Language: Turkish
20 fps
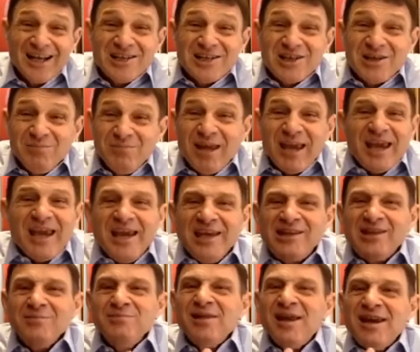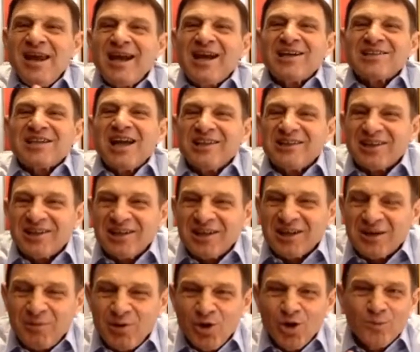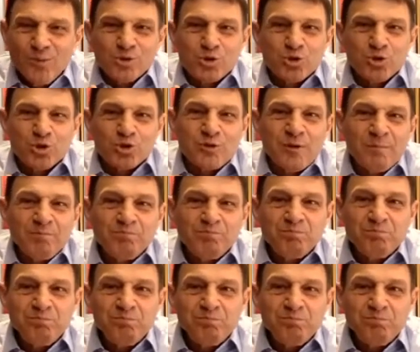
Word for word: Şimdi eğitimde ne kazandırılır biliyor musunuz?